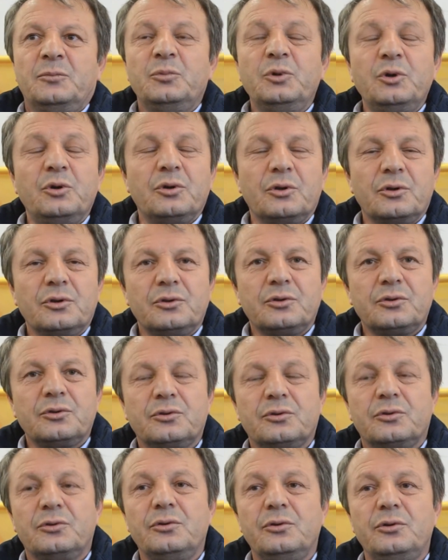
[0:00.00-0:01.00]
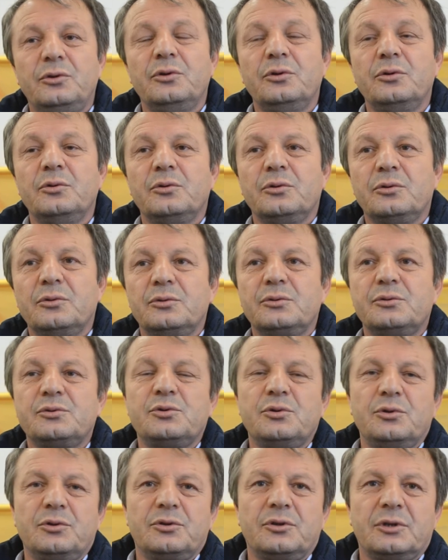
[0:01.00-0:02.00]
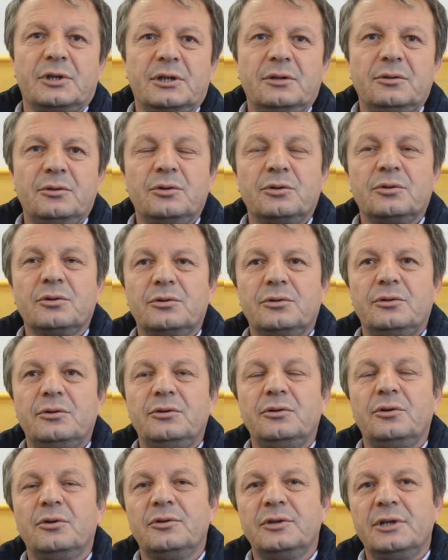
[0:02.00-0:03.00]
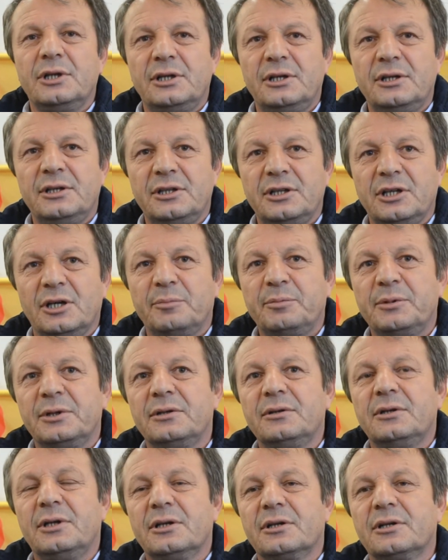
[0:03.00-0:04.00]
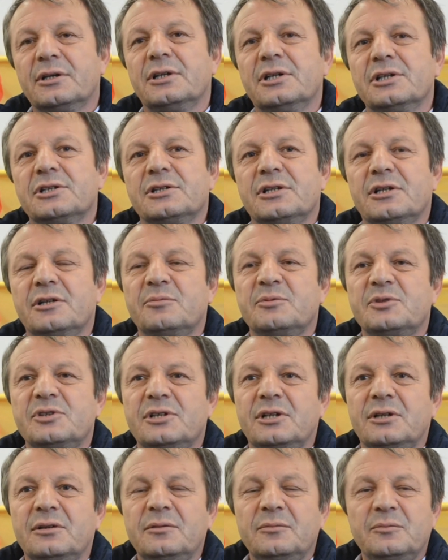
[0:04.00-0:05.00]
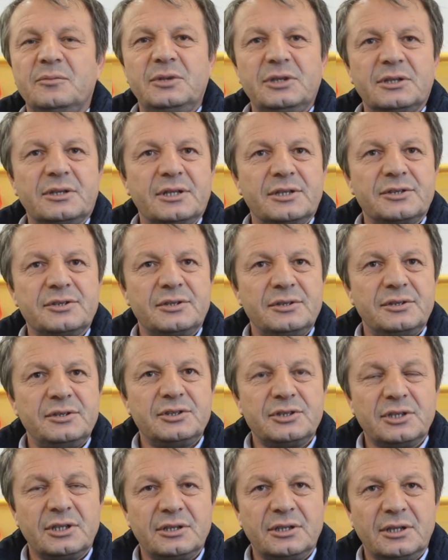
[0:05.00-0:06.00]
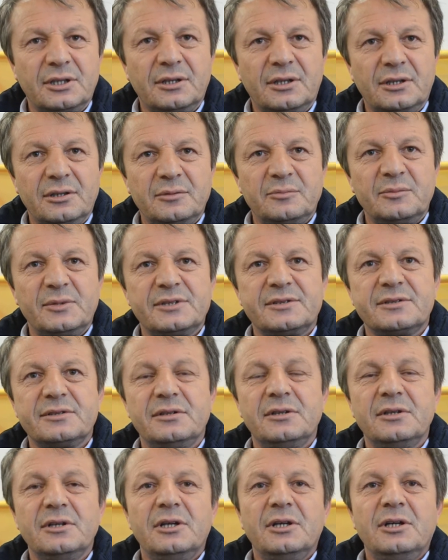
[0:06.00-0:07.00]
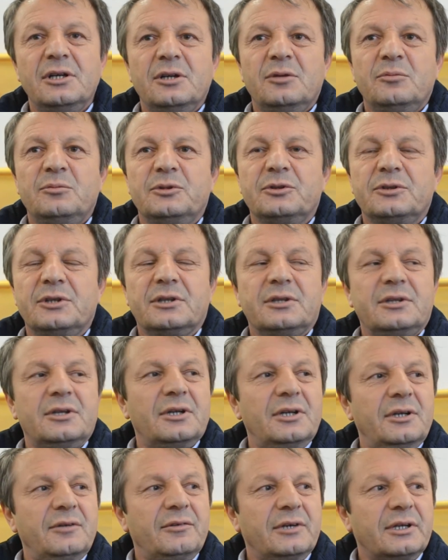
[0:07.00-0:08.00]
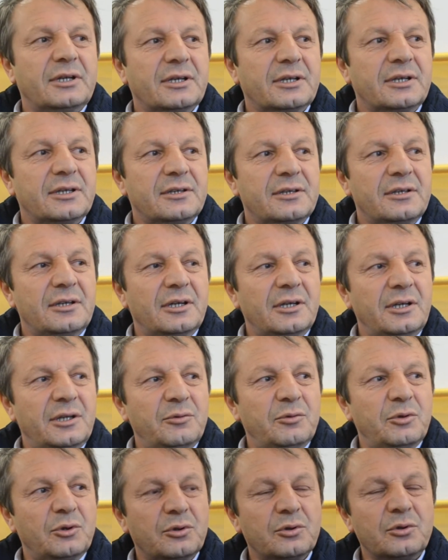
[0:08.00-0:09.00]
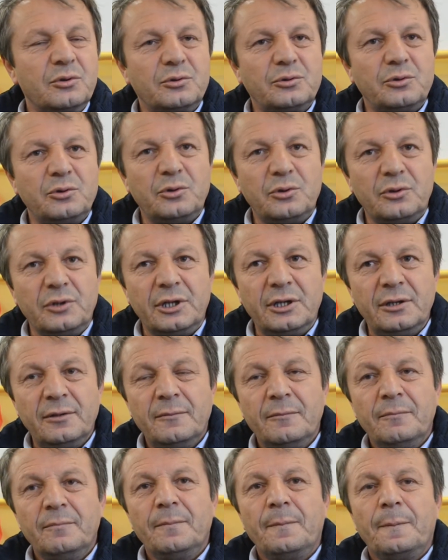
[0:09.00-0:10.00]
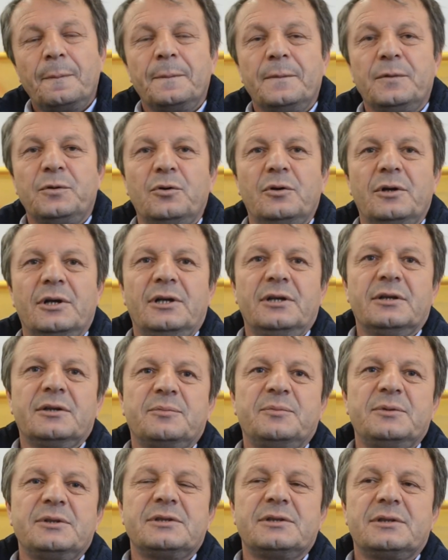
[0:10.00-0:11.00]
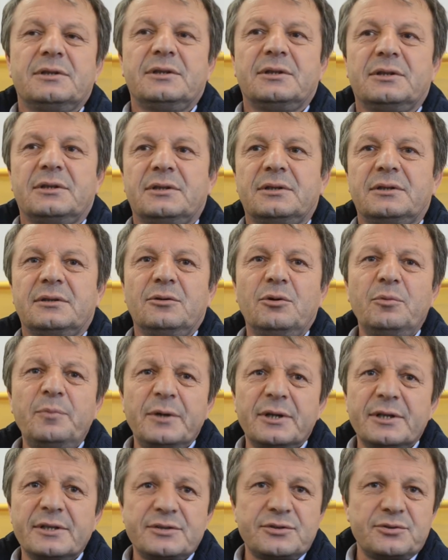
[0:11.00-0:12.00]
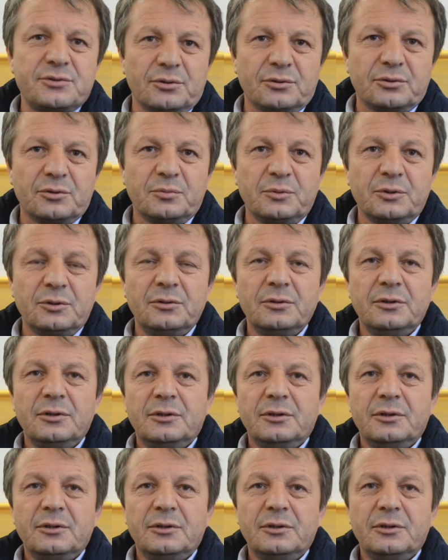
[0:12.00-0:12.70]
bu örgütlülüğü sürdüren, örgütlülüğün önderliğini yapan arkadaşlarımızdan birkaçının içeride alınması buradaki Alev hareketinin, alev örgütlülüğüne yönelik bir e, operasyondu bu.